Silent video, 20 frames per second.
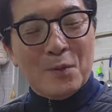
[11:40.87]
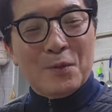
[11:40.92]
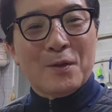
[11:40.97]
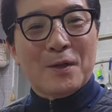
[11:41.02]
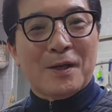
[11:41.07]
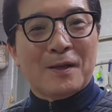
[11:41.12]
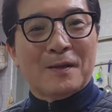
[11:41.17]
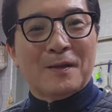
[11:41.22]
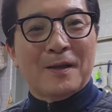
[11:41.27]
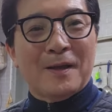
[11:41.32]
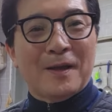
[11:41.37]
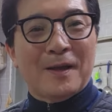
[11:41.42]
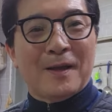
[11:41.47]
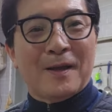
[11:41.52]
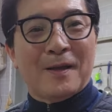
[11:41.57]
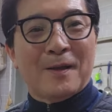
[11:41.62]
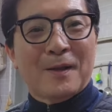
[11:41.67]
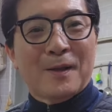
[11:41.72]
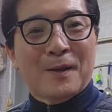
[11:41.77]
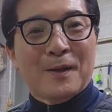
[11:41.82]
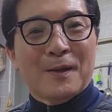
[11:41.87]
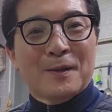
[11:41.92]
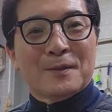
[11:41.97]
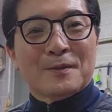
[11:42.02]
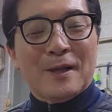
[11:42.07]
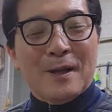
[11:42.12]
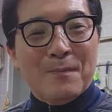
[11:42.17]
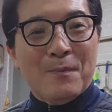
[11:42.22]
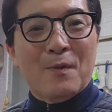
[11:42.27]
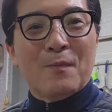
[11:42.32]
요리할 때
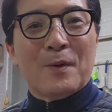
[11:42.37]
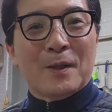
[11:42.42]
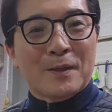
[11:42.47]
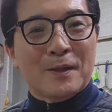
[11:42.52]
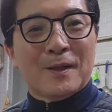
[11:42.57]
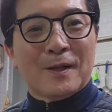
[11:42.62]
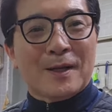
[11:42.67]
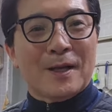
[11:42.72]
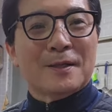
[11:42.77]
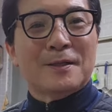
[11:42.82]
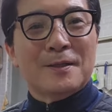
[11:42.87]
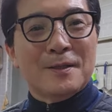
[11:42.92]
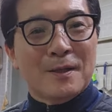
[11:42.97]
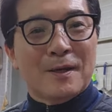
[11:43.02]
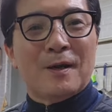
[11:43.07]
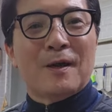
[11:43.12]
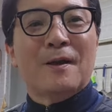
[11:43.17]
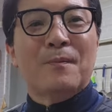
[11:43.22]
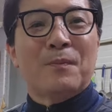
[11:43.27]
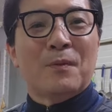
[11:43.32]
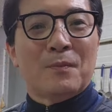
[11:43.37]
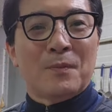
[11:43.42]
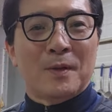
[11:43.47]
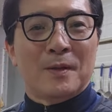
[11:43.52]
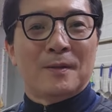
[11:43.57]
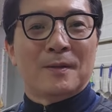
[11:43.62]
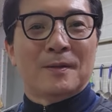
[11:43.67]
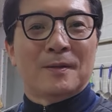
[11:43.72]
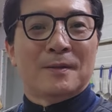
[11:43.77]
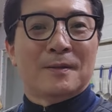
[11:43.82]
짬뽕 만들 때 같이 얘가
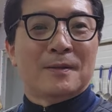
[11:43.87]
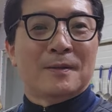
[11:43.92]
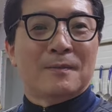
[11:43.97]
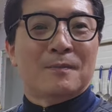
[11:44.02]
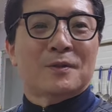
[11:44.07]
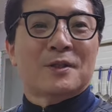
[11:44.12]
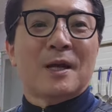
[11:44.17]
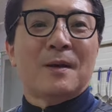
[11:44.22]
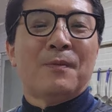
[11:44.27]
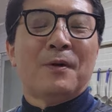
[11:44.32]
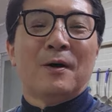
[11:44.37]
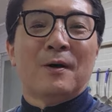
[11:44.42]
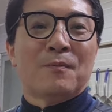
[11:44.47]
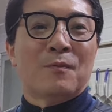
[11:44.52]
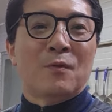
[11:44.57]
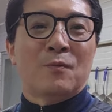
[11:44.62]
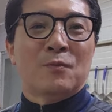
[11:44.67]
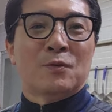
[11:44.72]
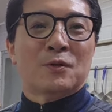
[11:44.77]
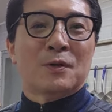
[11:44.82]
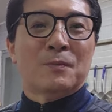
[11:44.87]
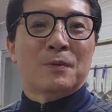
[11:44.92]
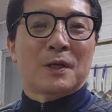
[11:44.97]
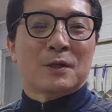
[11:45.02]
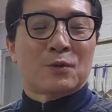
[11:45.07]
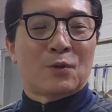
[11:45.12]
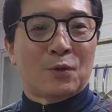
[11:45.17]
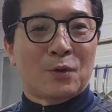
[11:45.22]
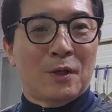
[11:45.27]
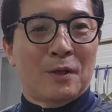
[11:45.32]
해보면 짜바가 묵습니다
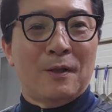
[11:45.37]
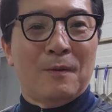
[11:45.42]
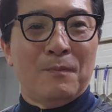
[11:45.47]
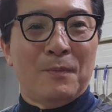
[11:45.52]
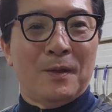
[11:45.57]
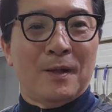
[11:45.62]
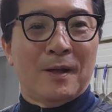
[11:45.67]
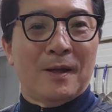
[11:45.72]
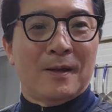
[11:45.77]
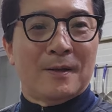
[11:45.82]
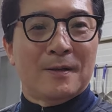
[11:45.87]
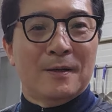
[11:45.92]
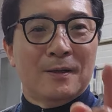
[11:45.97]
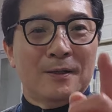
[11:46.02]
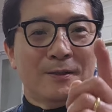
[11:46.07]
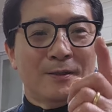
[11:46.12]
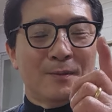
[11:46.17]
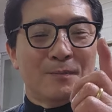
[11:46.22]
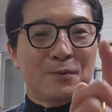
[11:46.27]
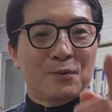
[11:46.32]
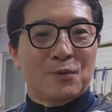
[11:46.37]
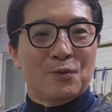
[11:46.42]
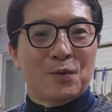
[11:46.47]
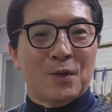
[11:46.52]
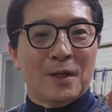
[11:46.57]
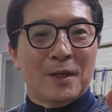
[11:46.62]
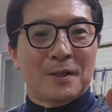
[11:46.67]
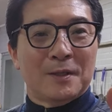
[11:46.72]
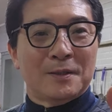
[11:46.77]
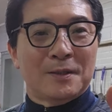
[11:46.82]
소태됩니다. 그 점
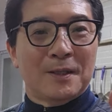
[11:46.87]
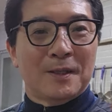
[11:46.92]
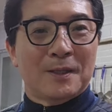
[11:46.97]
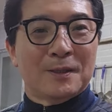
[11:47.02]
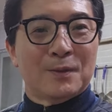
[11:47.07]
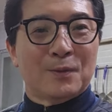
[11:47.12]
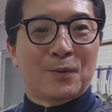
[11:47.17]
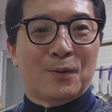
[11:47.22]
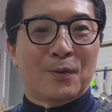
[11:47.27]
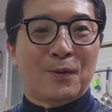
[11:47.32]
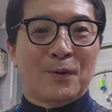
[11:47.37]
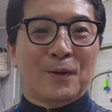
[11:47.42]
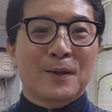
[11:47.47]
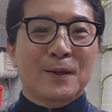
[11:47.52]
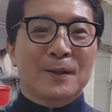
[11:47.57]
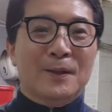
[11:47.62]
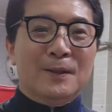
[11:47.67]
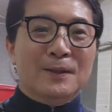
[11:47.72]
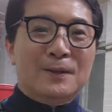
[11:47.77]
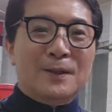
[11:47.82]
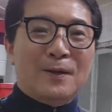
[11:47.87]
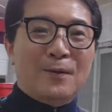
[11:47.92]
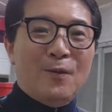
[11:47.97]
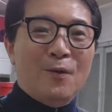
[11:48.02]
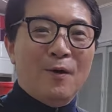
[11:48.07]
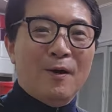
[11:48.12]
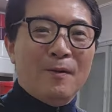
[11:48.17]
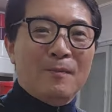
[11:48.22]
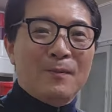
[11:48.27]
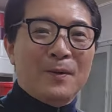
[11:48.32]
유해시 가지고 자
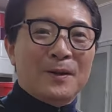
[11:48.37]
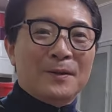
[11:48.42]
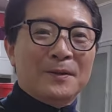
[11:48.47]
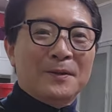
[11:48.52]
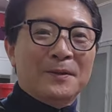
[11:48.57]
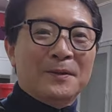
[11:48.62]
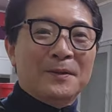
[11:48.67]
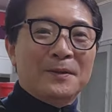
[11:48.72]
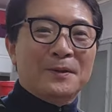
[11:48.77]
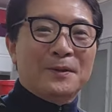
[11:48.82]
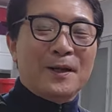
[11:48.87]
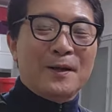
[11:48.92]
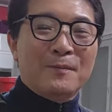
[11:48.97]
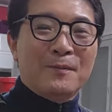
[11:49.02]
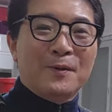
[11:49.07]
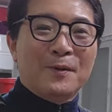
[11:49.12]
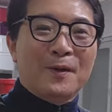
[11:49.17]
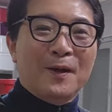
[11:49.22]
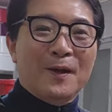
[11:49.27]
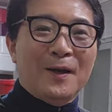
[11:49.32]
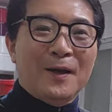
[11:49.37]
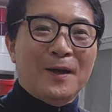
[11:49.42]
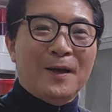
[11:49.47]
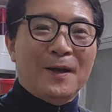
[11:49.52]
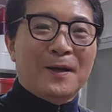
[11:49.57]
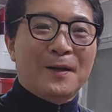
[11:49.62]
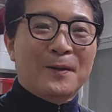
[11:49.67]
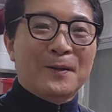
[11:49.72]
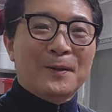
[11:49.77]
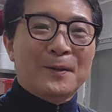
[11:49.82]
홍합만은 삶을
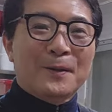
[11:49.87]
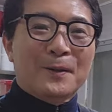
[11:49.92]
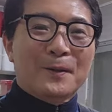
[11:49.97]
때